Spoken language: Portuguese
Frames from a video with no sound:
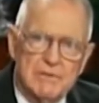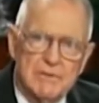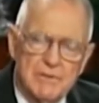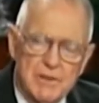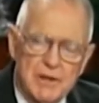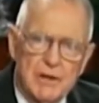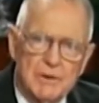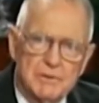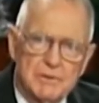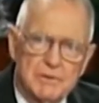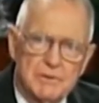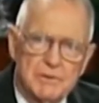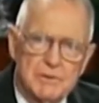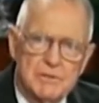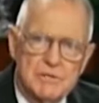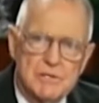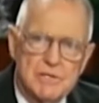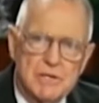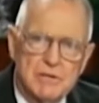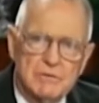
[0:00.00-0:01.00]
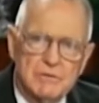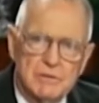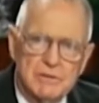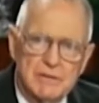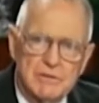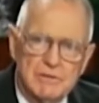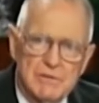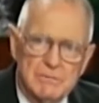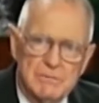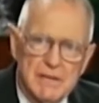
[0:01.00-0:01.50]
meditar, vários
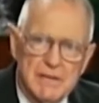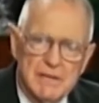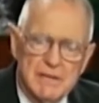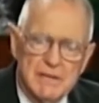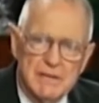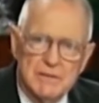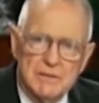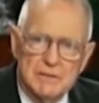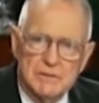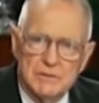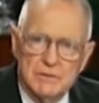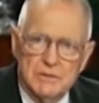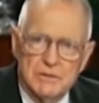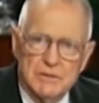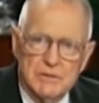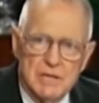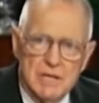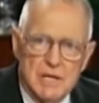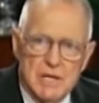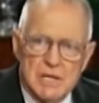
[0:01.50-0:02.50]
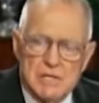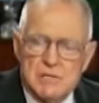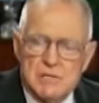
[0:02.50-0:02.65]
significados para essa palavra?